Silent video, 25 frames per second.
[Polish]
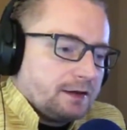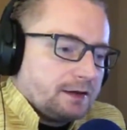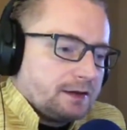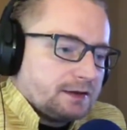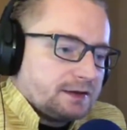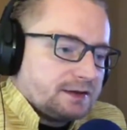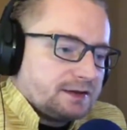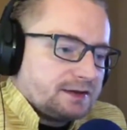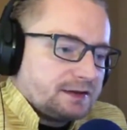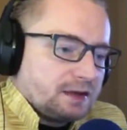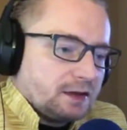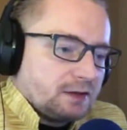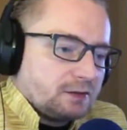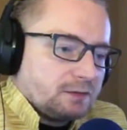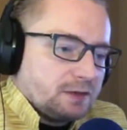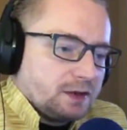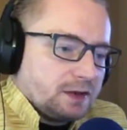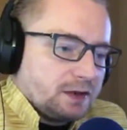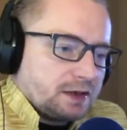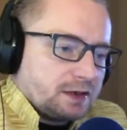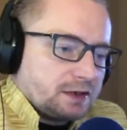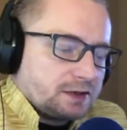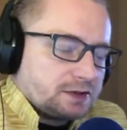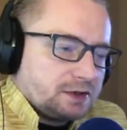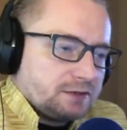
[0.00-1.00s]
z Sadu
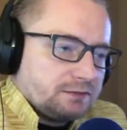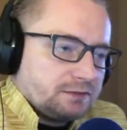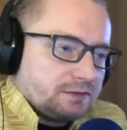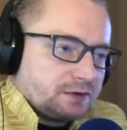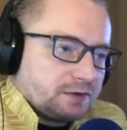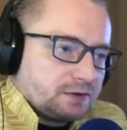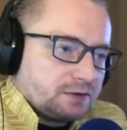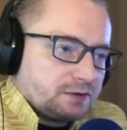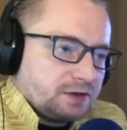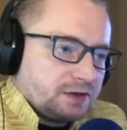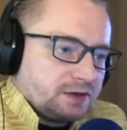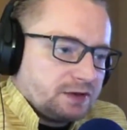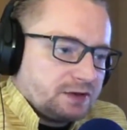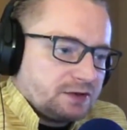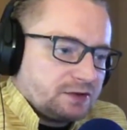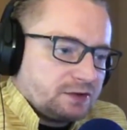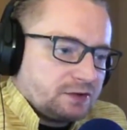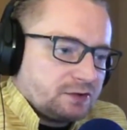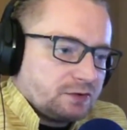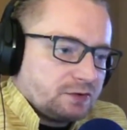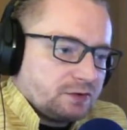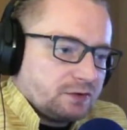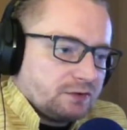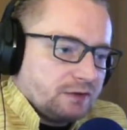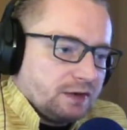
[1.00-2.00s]
Maharajem, na których
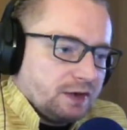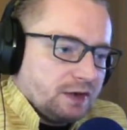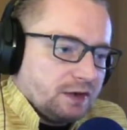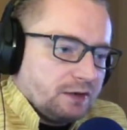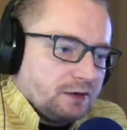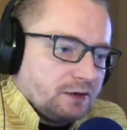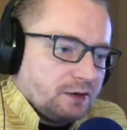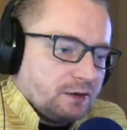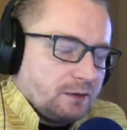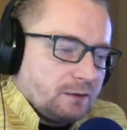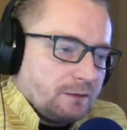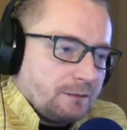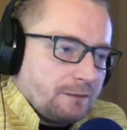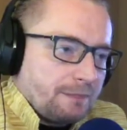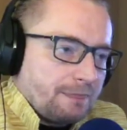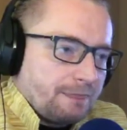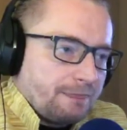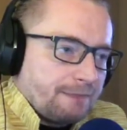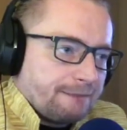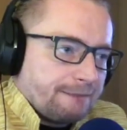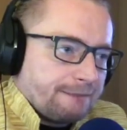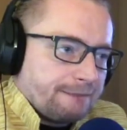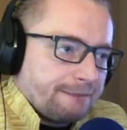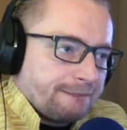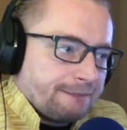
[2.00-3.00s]
dyskutowano
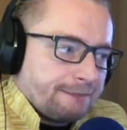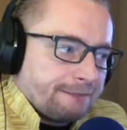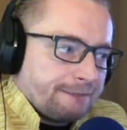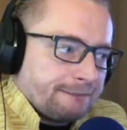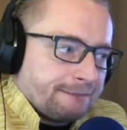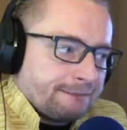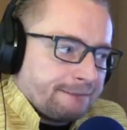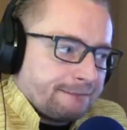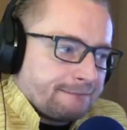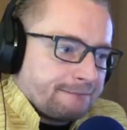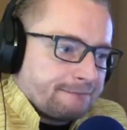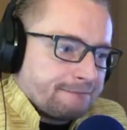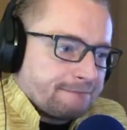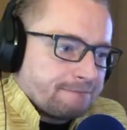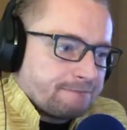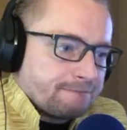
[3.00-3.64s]
mm,